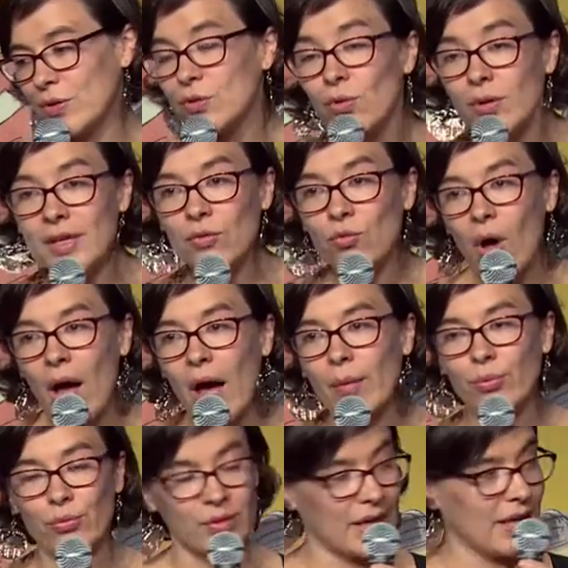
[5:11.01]
Souris Noire
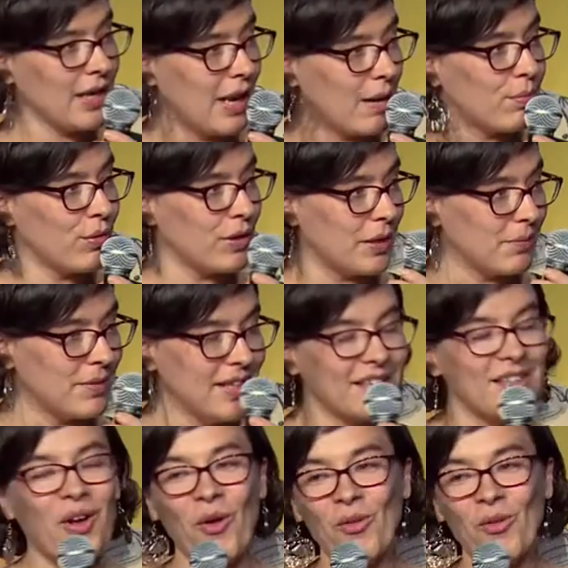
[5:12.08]
a pu créer la polémique.